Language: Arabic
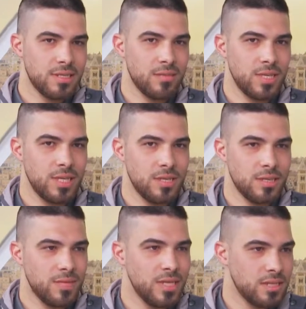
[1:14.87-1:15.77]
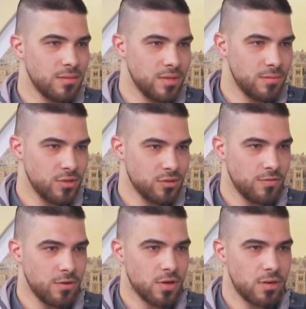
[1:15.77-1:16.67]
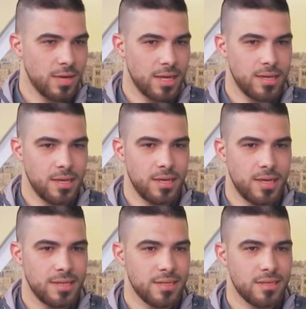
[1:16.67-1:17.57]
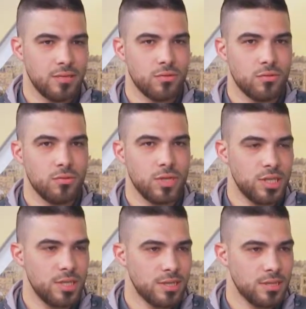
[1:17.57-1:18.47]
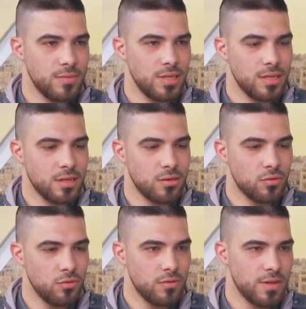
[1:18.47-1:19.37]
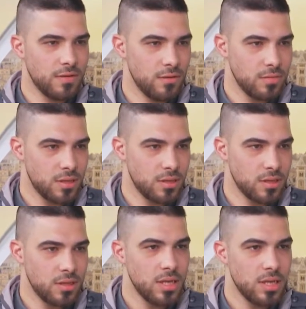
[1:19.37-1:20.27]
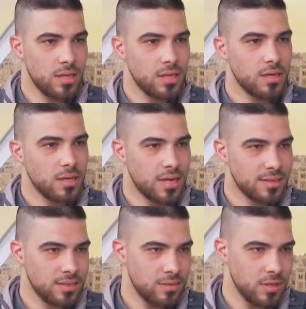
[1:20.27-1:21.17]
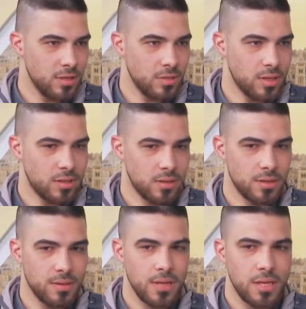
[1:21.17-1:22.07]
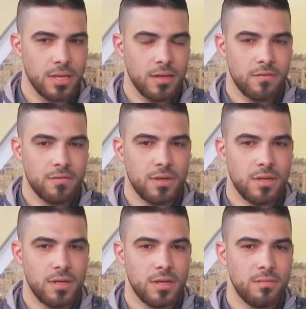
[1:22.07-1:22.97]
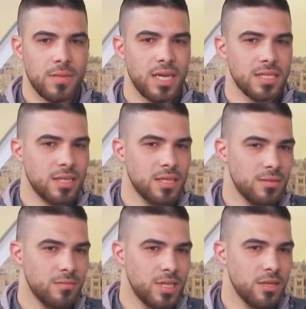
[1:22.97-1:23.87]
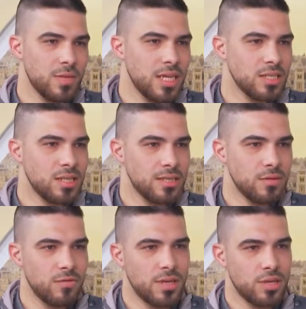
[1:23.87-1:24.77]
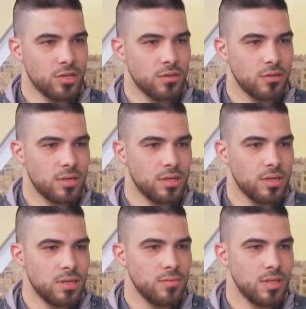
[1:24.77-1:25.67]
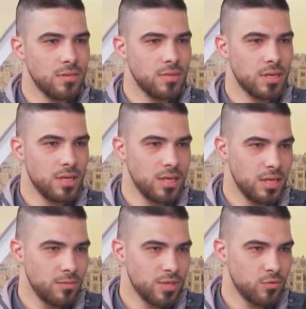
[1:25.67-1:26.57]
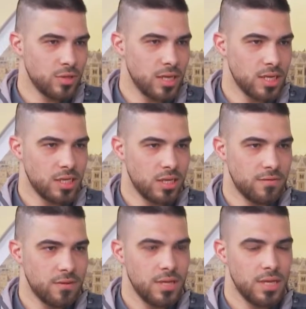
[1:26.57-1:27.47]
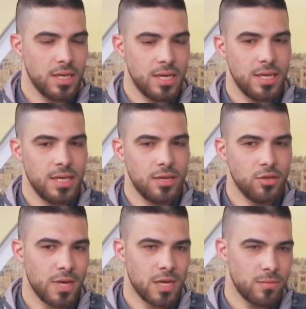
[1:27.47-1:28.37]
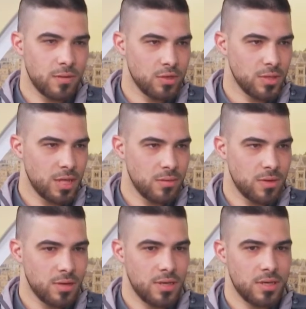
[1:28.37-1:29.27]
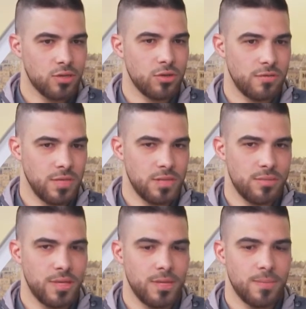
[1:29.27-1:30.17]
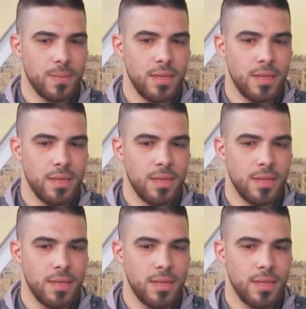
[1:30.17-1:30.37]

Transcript: جمعيه جمعيه سميره ميسكو فراقه بالخيريه على اساس انه تكون شيء رسمي نقدر نخوض فيها في المنطقه نعم. نقدر نحسن من المنطقه فبلشت الجمعيه بلشنا نسوي فيها نشاطات كثيره من ضمنها اللي هي مجموعه الكشافه اللي هي اليوم اكبر مج... اكبر نشاط في الجمعيه